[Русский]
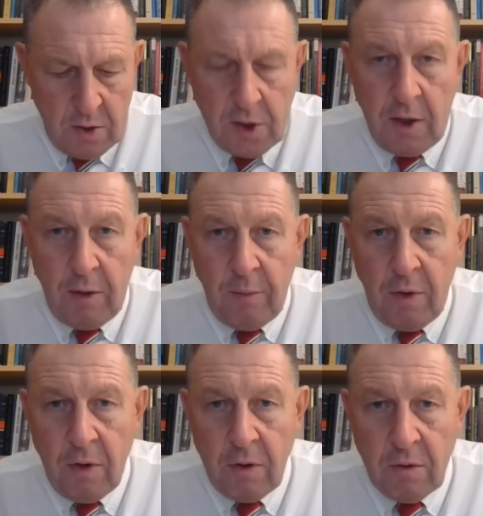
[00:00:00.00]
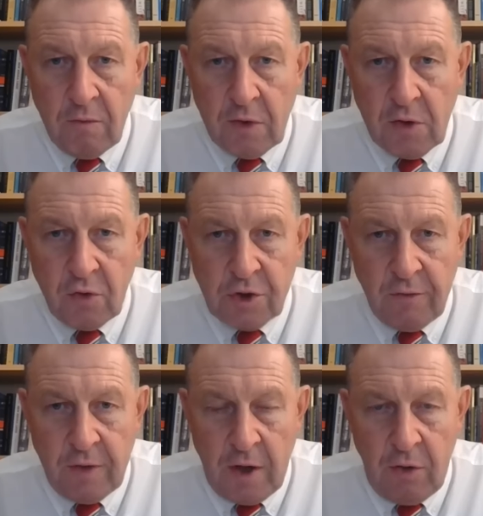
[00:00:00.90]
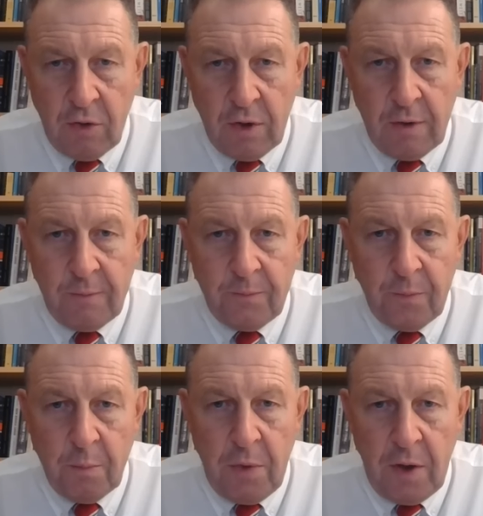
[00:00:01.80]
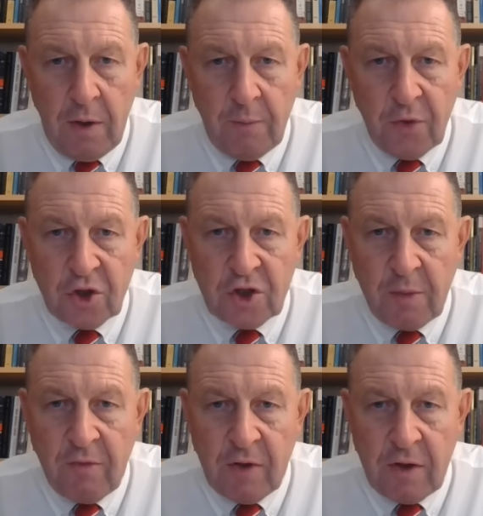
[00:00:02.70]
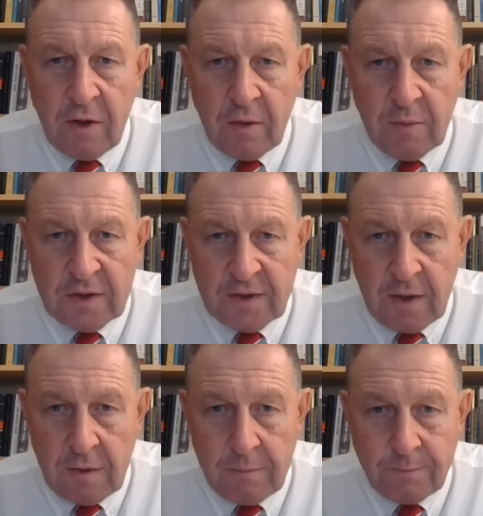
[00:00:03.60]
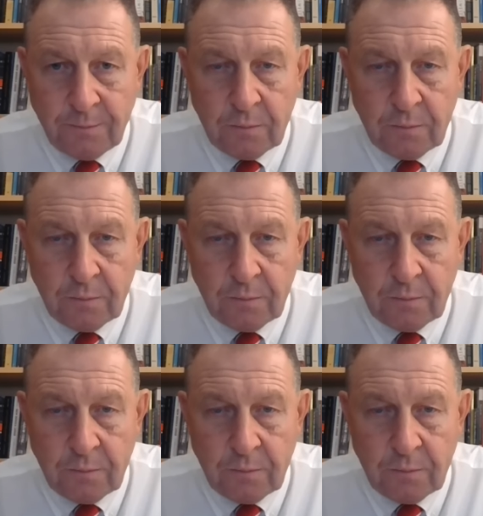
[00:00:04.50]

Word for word: Целями воздушного налета были штаб-квартира Масад,